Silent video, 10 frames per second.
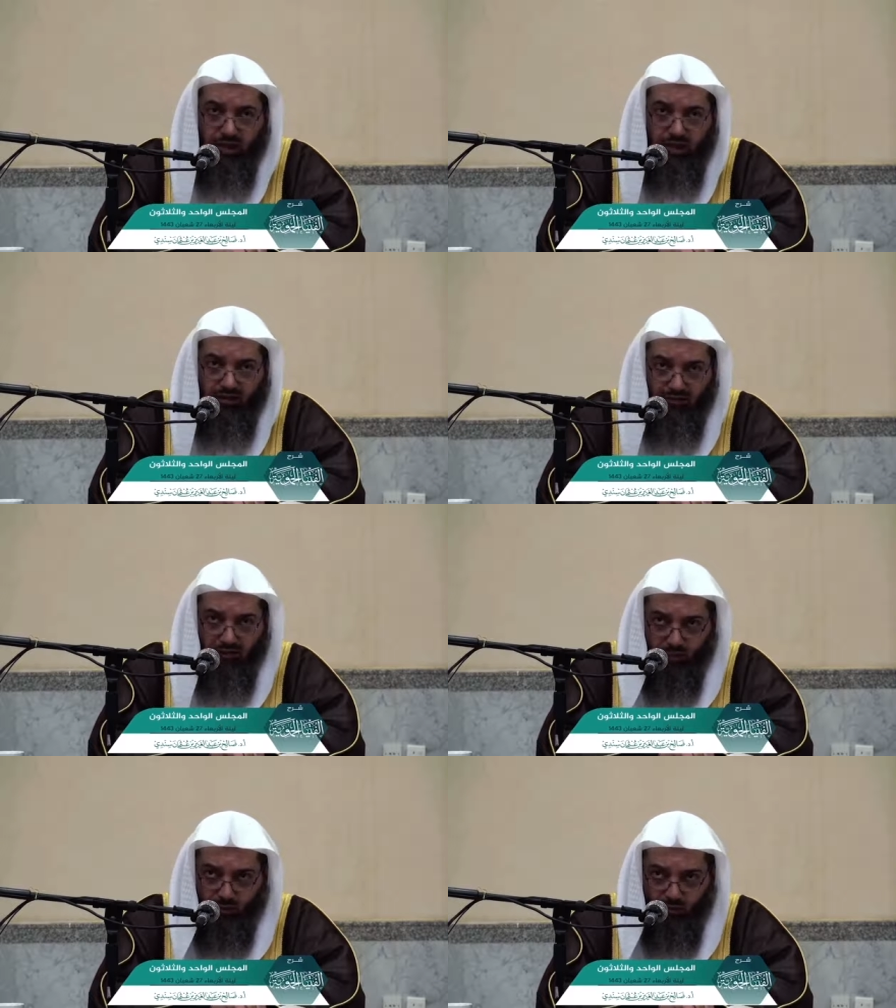
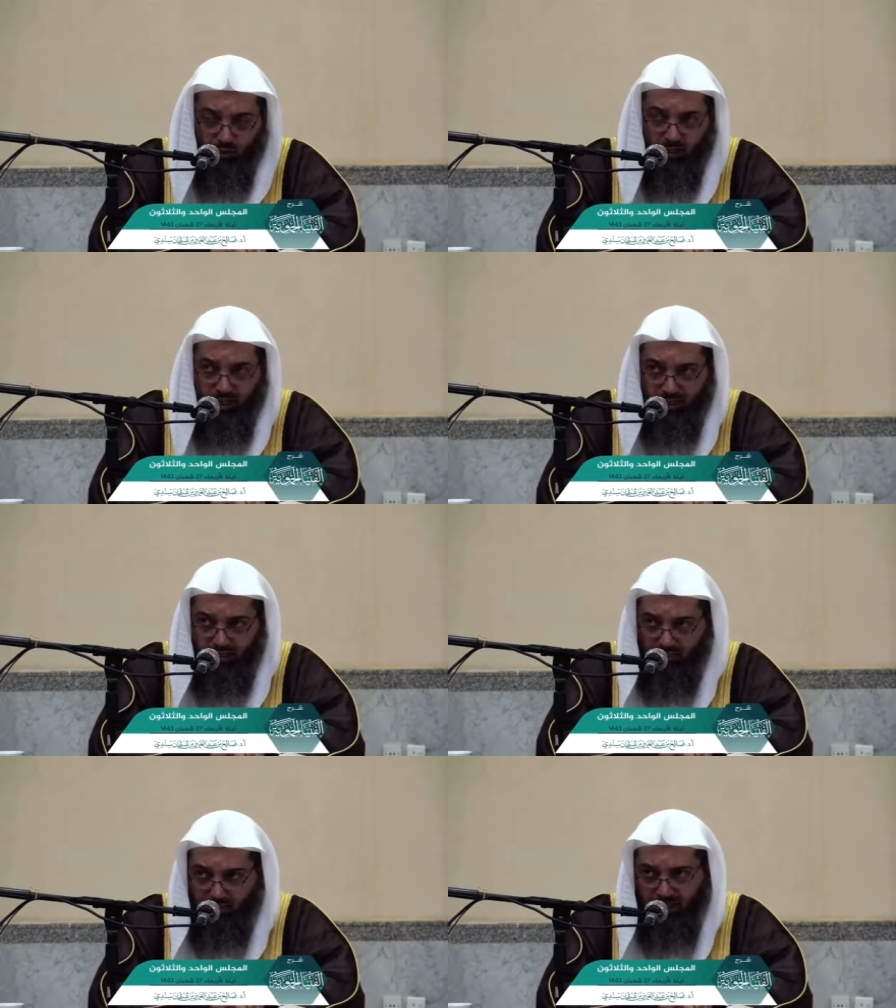آفة
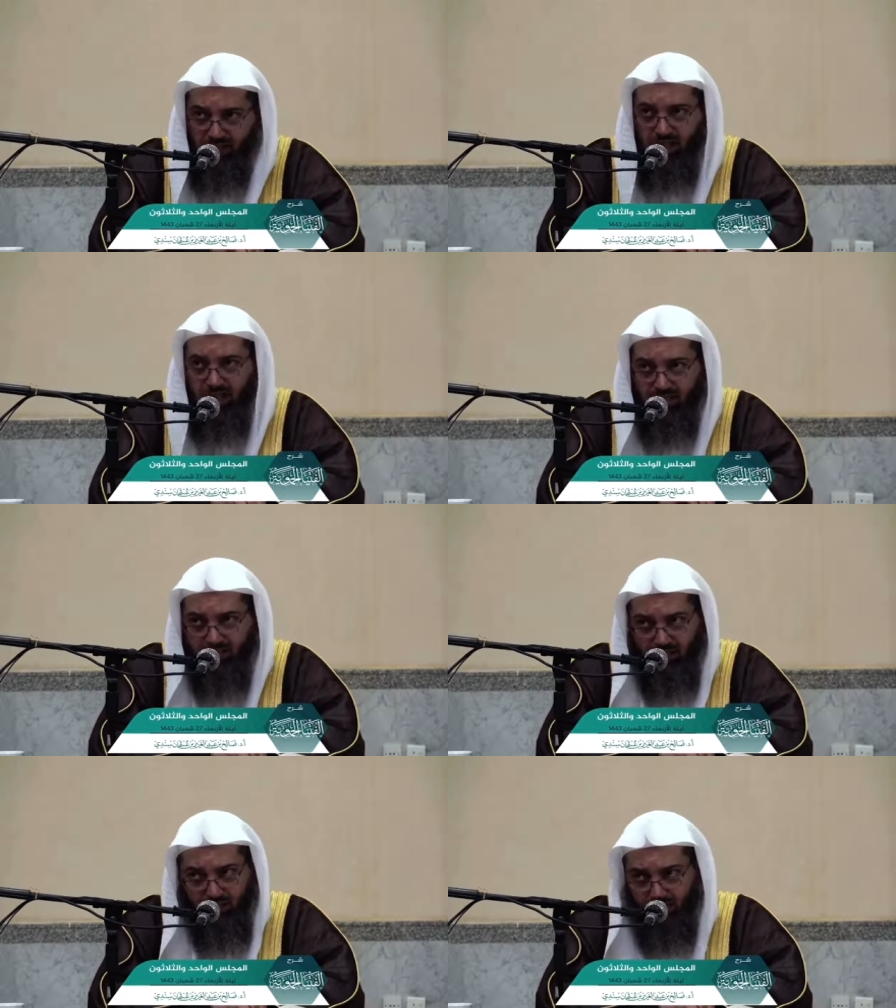العلم
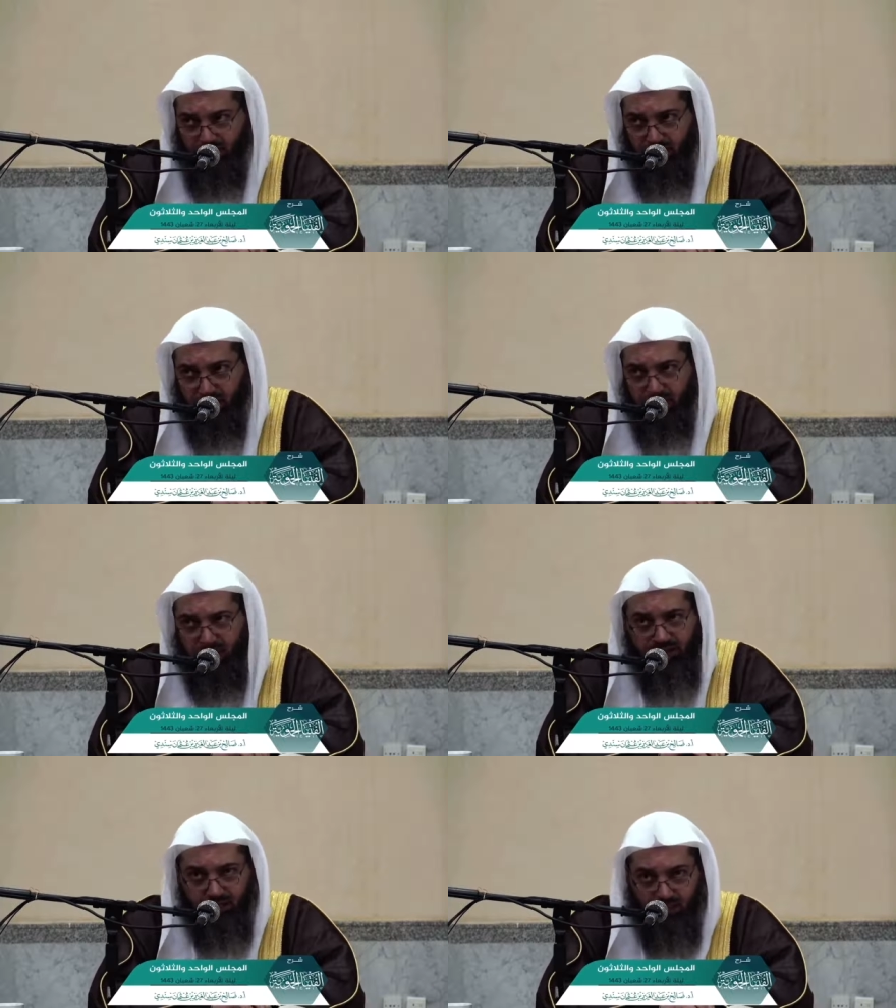الاستعجال
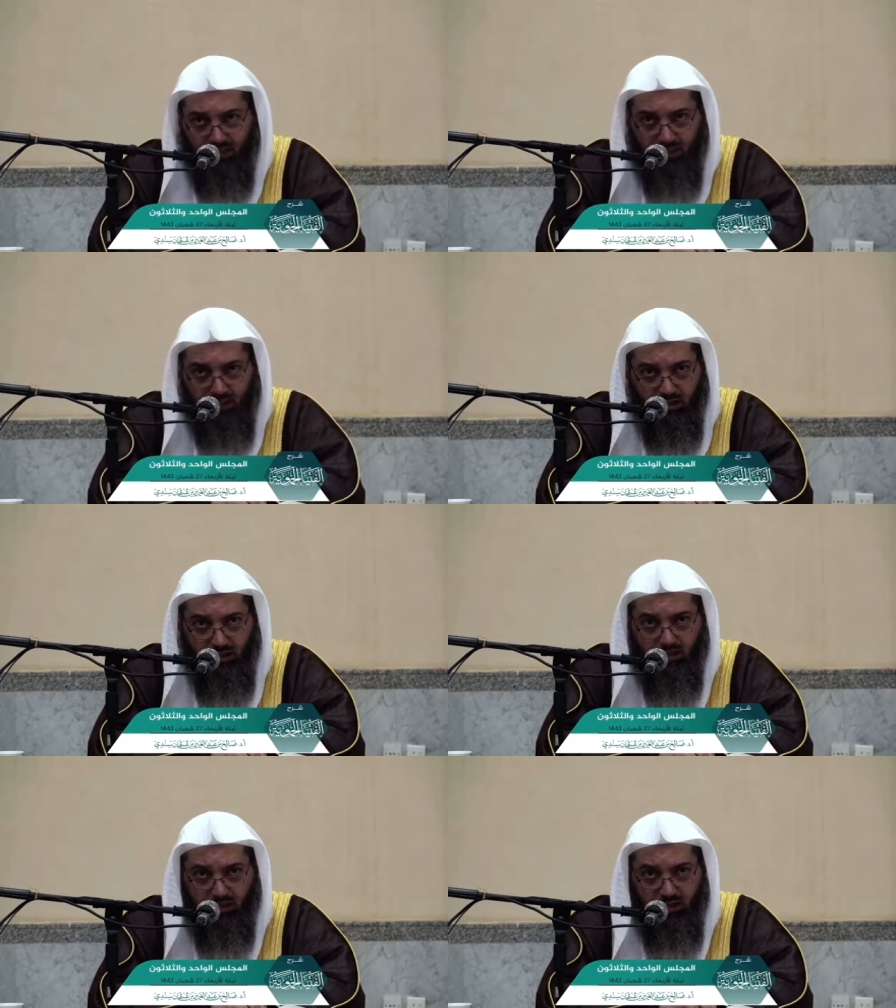فلا تستعجل
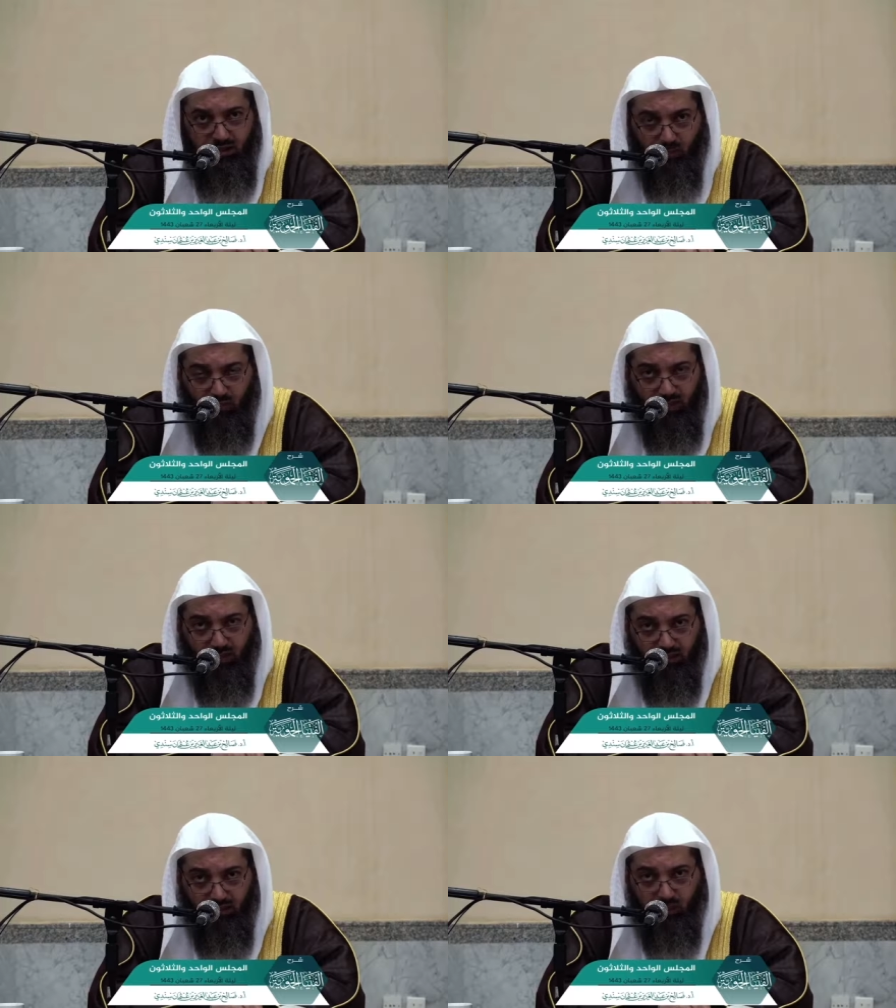استعن بالله
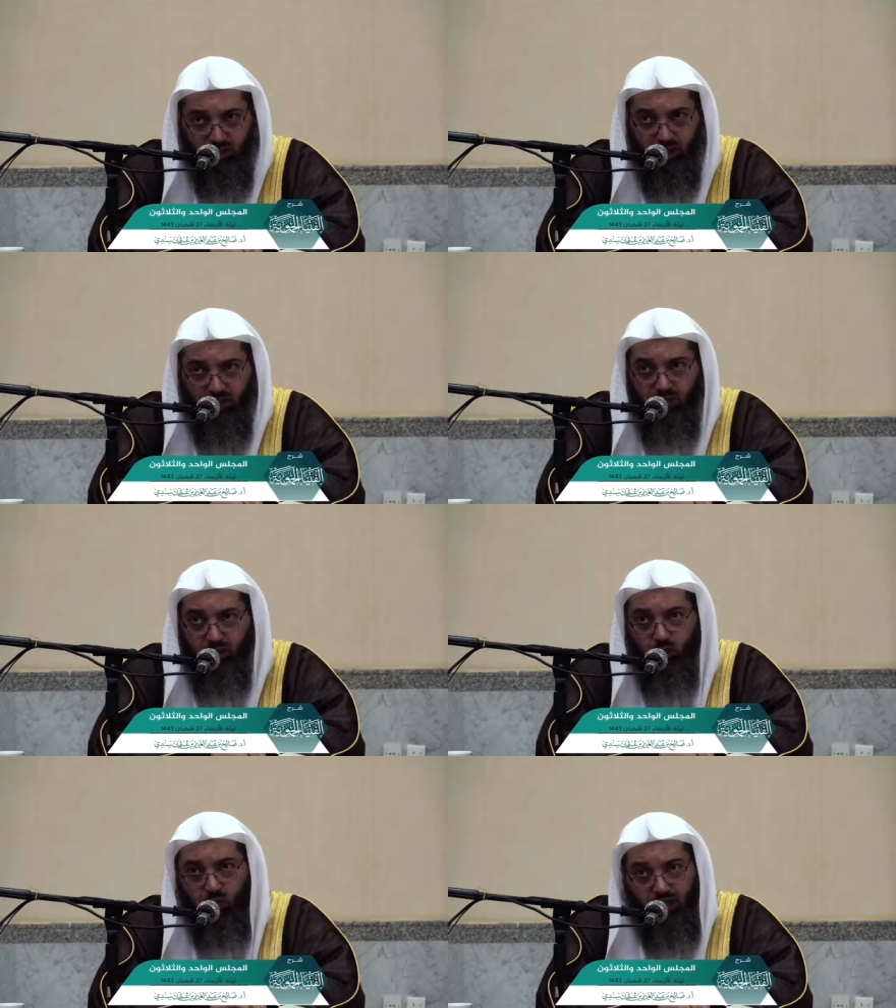عز وجل
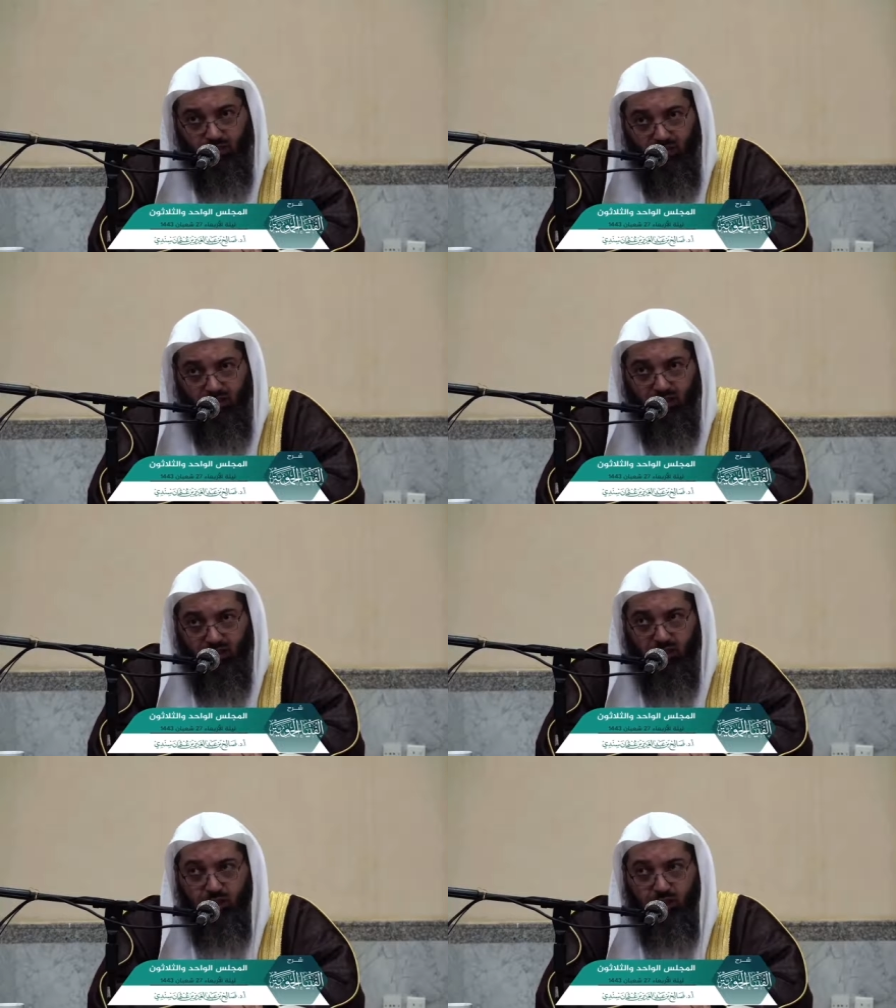وأكمل